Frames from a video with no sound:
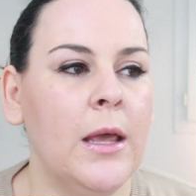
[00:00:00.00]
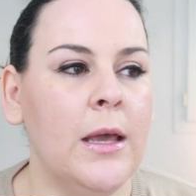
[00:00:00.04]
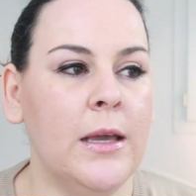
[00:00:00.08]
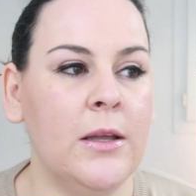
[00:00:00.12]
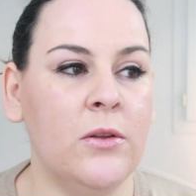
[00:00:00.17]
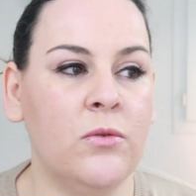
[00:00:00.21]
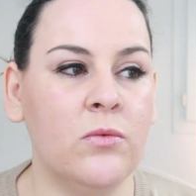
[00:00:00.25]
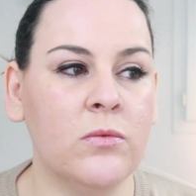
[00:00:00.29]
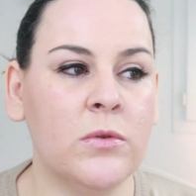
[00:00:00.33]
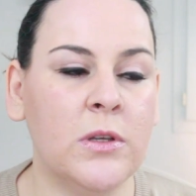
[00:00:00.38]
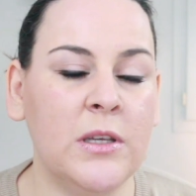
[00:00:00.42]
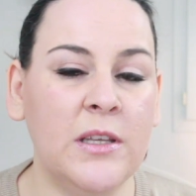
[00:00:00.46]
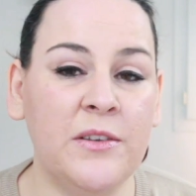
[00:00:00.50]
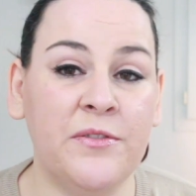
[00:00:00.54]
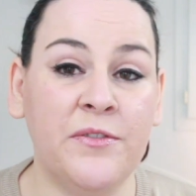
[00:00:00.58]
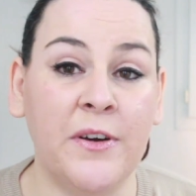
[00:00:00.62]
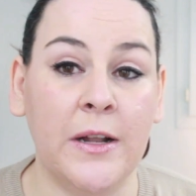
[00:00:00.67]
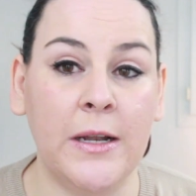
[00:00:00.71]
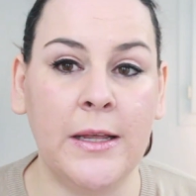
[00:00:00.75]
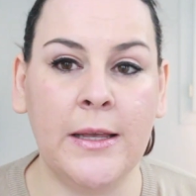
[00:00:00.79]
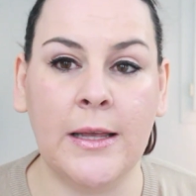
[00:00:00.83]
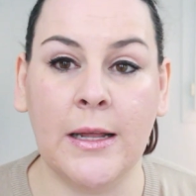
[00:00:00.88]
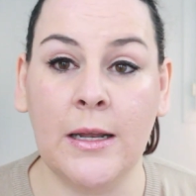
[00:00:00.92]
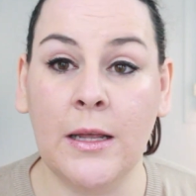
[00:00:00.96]
et donc il
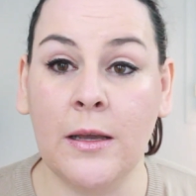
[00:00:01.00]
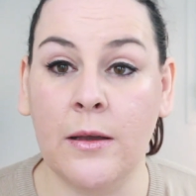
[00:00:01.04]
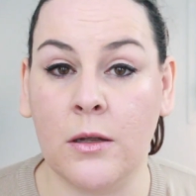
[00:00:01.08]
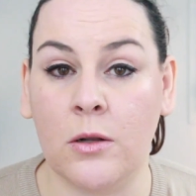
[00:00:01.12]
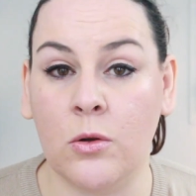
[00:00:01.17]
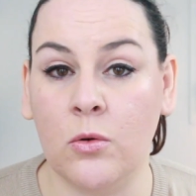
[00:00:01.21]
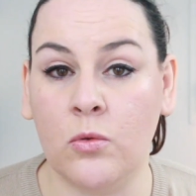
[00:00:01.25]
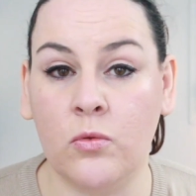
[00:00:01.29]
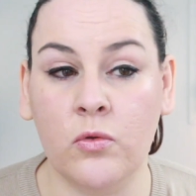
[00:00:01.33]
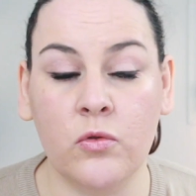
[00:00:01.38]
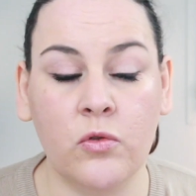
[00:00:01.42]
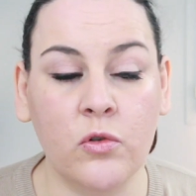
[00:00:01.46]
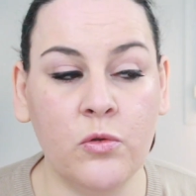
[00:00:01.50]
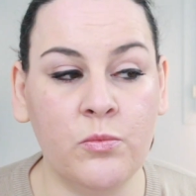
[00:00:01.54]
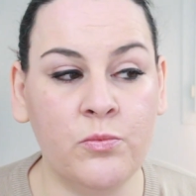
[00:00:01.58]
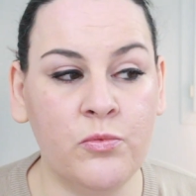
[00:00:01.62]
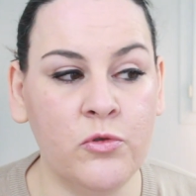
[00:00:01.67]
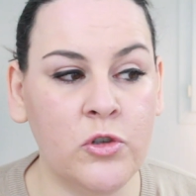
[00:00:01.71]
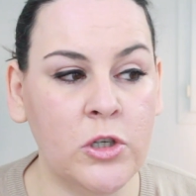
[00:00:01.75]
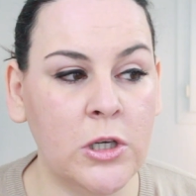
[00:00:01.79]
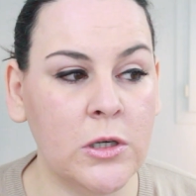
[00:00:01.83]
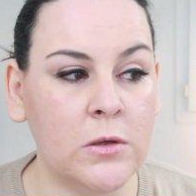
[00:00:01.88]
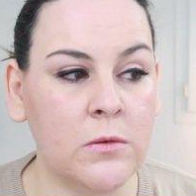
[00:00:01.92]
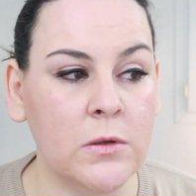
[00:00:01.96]
fallait y aller avec le couteau de
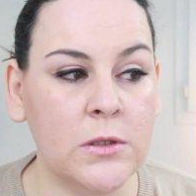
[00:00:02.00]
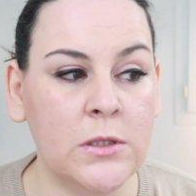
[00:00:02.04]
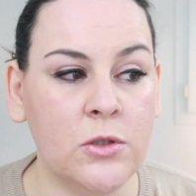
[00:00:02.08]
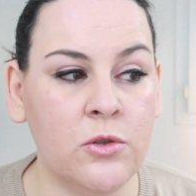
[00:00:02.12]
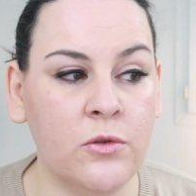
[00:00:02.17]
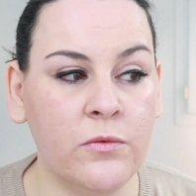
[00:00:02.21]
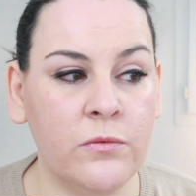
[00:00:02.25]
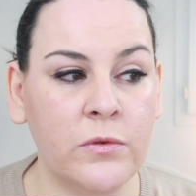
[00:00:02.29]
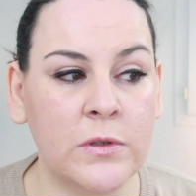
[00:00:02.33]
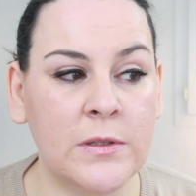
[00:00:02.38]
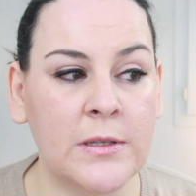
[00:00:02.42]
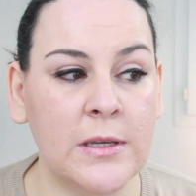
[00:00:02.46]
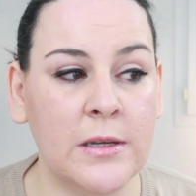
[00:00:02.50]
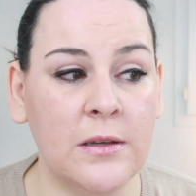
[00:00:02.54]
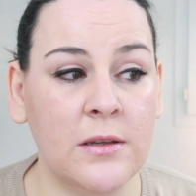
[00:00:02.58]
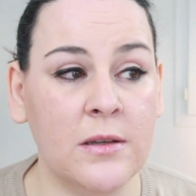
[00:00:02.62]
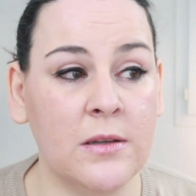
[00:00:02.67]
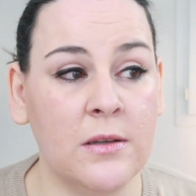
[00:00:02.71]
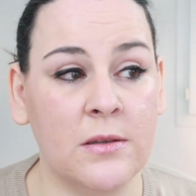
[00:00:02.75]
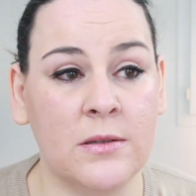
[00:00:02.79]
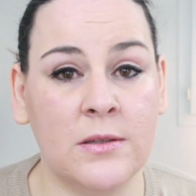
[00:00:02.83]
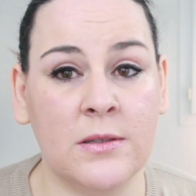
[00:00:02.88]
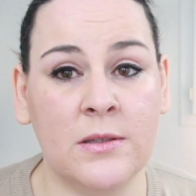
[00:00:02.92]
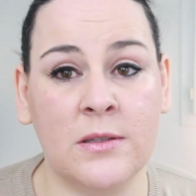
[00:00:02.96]
boucher quoi si tu veux
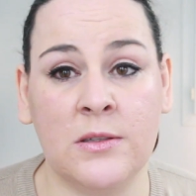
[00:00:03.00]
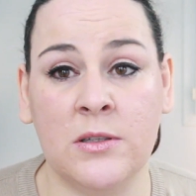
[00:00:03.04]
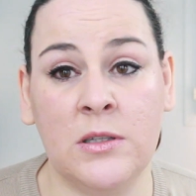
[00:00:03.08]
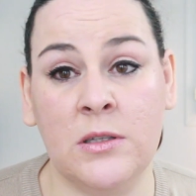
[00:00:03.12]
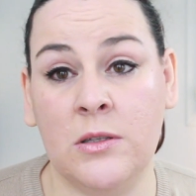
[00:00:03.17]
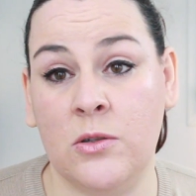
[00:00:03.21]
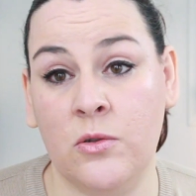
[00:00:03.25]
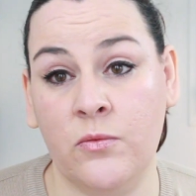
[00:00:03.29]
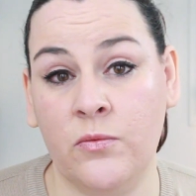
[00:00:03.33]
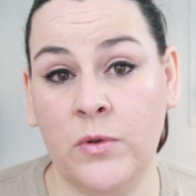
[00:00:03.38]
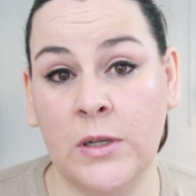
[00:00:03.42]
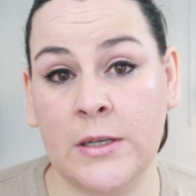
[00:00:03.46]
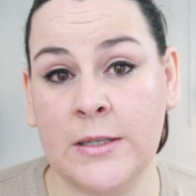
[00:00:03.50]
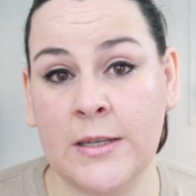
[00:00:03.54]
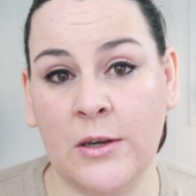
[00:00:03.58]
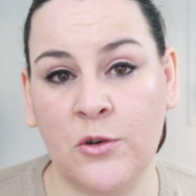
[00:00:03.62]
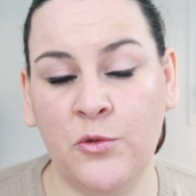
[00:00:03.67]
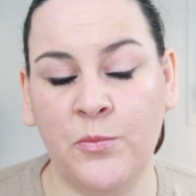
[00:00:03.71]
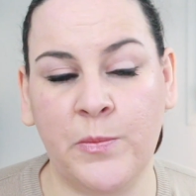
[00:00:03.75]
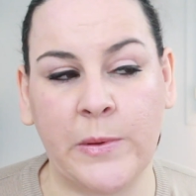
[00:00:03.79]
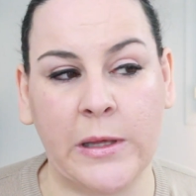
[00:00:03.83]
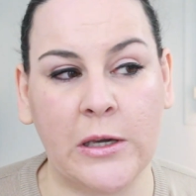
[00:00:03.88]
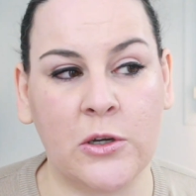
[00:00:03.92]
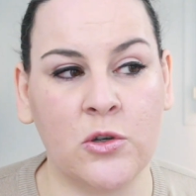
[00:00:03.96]
que si tu voulais que ça
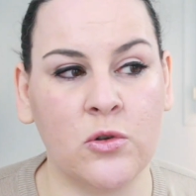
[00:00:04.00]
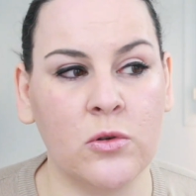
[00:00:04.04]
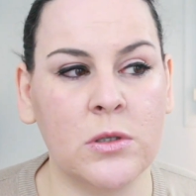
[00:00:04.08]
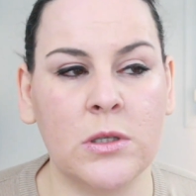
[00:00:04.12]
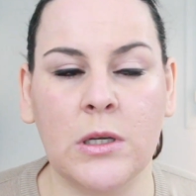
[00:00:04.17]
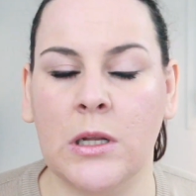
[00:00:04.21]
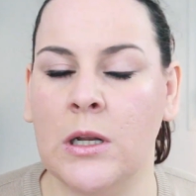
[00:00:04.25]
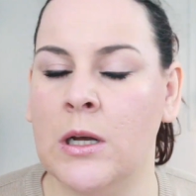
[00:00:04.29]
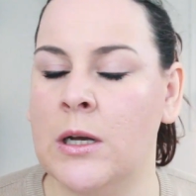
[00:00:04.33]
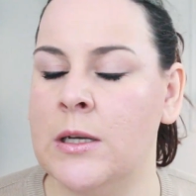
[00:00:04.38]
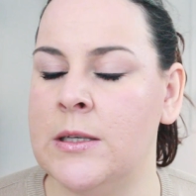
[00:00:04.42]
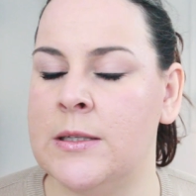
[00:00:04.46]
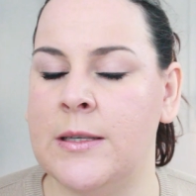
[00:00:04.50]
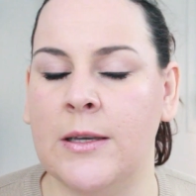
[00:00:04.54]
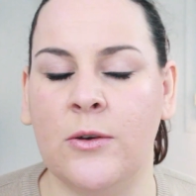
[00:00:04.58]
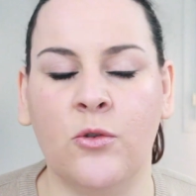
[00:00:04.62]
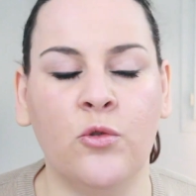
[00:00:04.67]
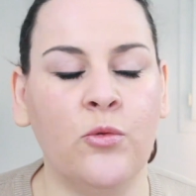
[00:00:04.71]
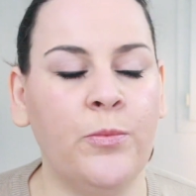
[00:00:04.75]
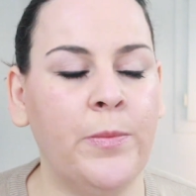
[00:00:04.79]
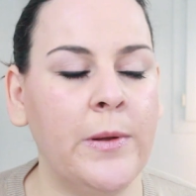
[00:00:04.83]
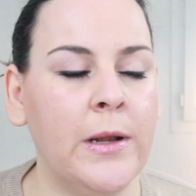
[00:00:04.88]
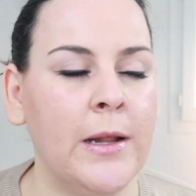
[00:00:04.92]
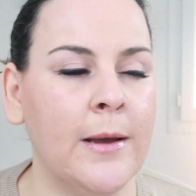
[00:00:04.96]
coupe quelque chose et là il s'est
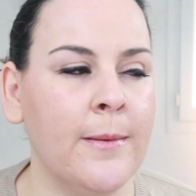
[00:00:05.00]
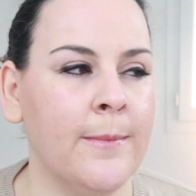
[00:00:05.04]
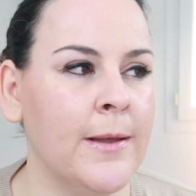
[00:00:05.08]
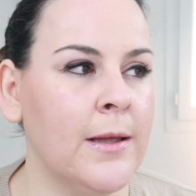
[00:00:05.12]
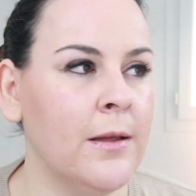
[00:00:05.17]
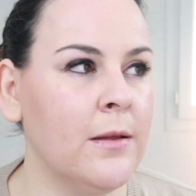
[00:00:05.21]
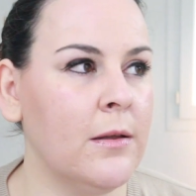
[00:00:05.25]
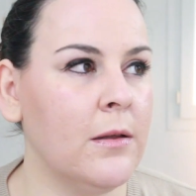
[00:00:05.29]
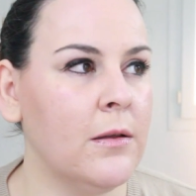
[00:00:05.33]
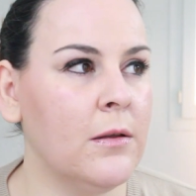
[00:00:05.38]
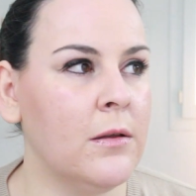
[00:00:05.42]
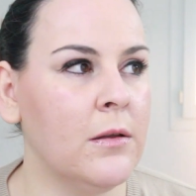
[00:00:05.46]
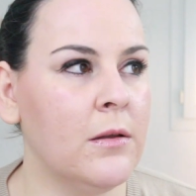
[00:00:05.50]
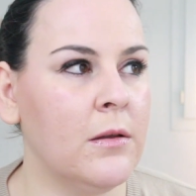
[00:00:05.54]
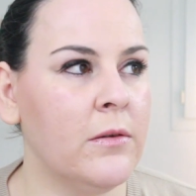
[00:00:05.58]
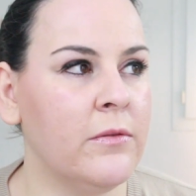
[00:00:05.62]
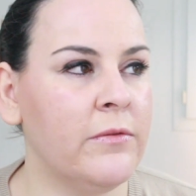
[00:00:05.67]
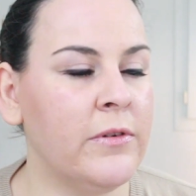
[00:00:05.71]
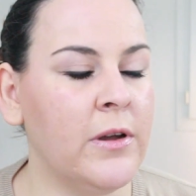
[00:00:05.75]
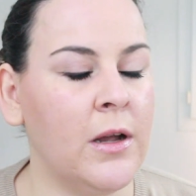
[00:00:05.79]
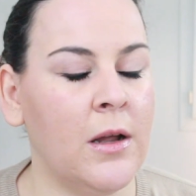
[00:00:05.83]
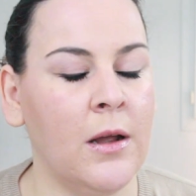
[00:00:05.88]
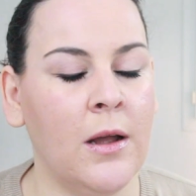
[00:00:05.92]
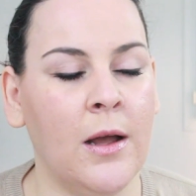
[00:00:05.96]
coupé la main
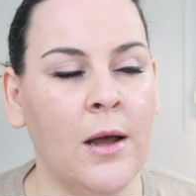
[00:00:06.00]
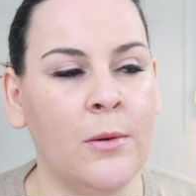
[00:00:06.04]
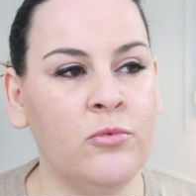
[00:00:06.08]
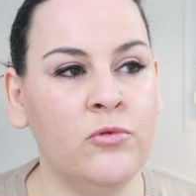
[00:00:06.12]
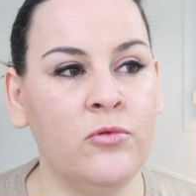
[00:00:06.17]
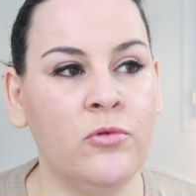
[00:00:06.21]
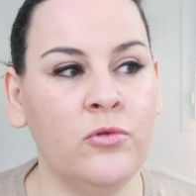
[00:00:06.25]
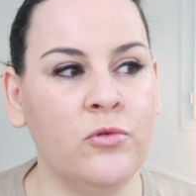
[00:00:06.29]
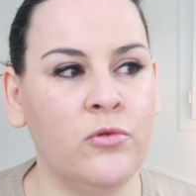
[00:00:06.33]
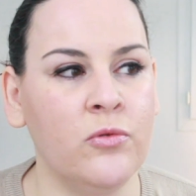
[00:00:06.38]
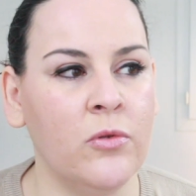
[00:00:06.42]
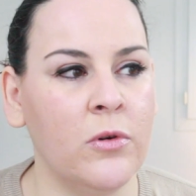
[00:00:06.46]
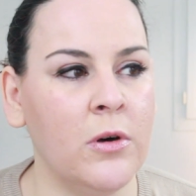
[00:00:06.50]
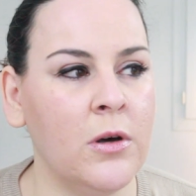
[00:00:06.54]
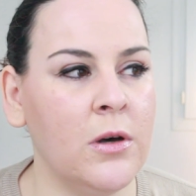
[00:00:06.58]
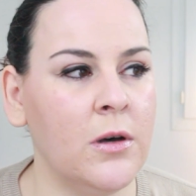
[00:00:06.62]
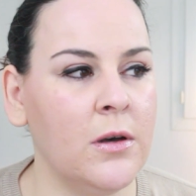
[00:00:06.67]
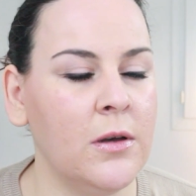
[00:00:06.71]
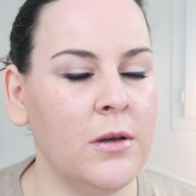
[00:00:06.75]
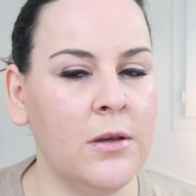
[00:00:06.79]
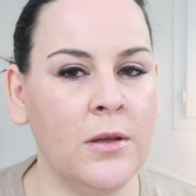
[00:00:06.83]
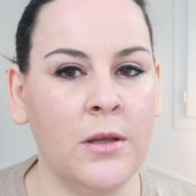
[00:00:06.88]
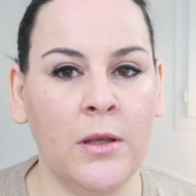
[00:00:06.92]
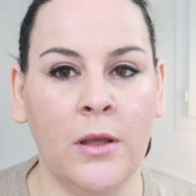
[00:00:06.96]
enfin un bout du
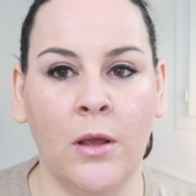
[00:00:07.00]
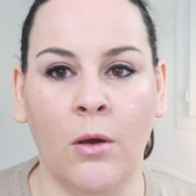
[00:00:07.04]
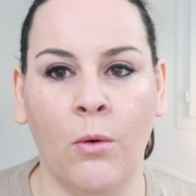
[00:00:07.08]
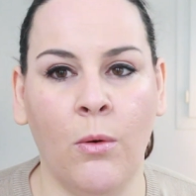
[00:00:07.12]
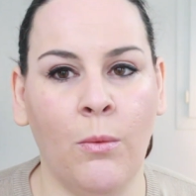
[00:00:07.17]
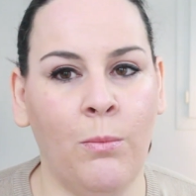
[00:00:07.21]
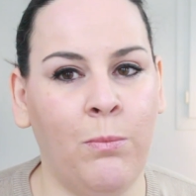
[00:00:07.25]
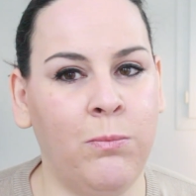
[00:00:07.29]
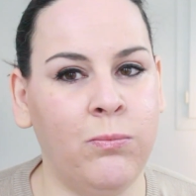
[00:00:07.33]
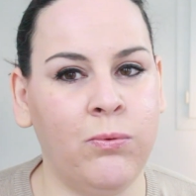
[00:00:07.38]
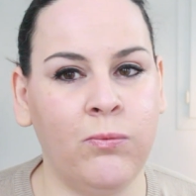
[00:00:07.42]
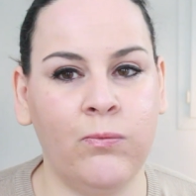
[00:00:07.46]
doigt et euh,